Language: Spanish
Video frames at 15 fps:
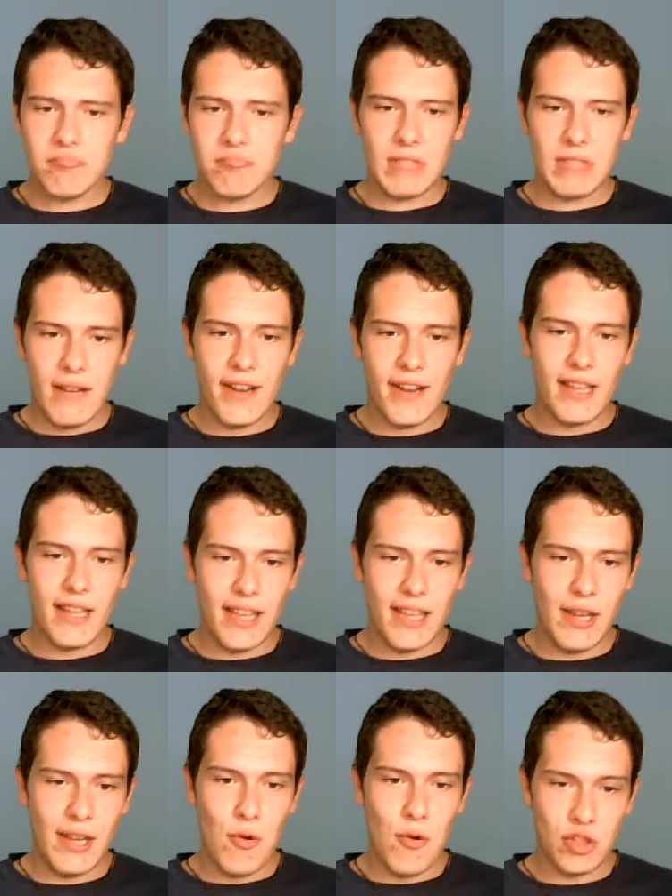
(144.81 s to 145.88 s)
La verdad es que
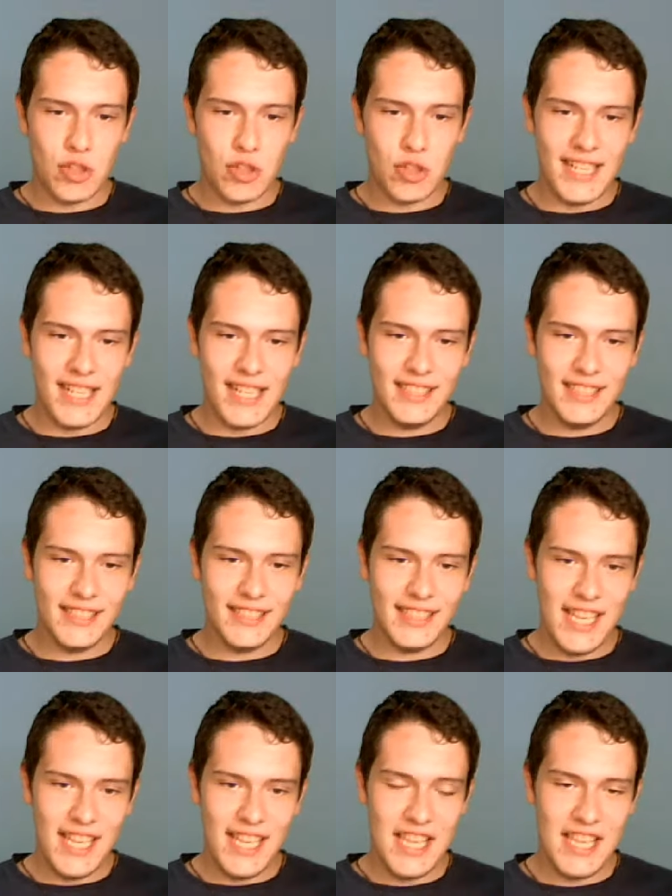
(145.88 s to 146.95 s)
unos máquinas
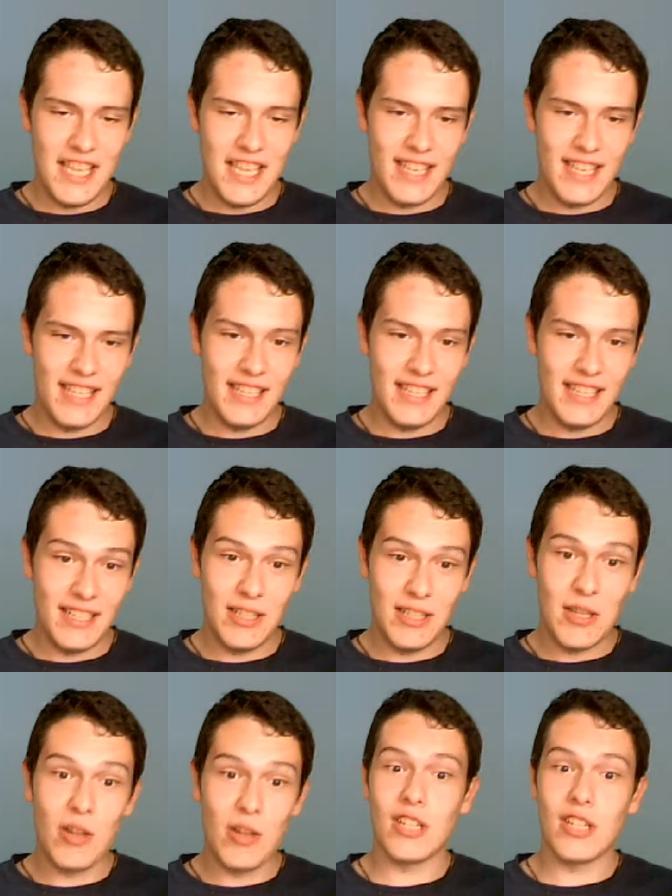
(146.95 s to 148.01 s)
y
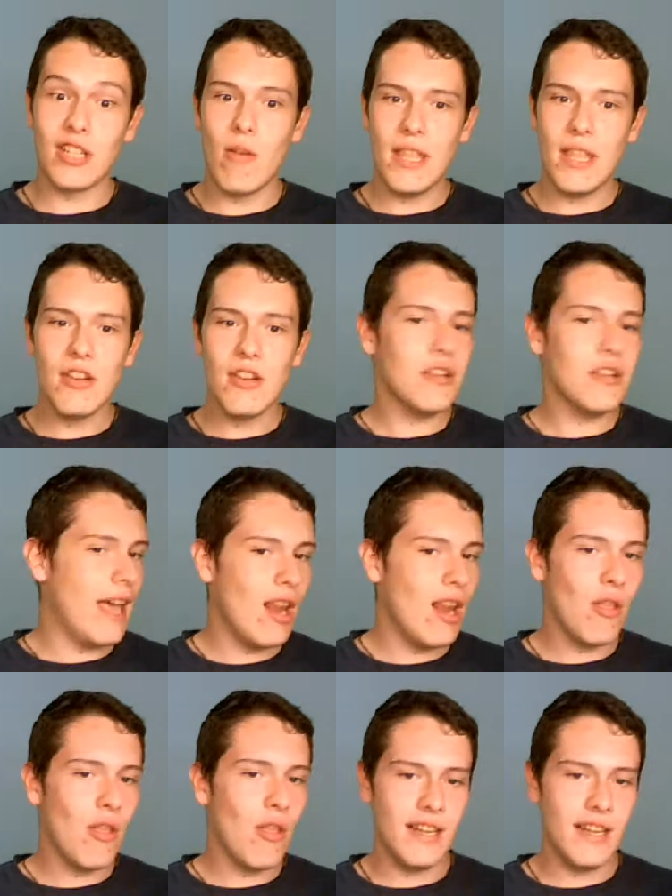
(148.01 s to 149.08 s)
os recomiendo que veáis
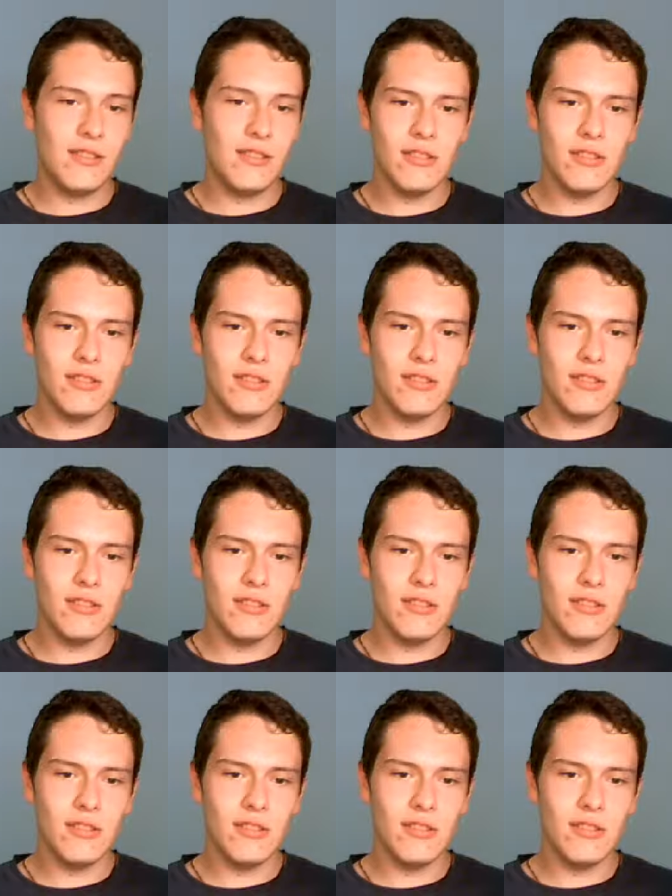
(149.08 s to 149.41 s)
los directos,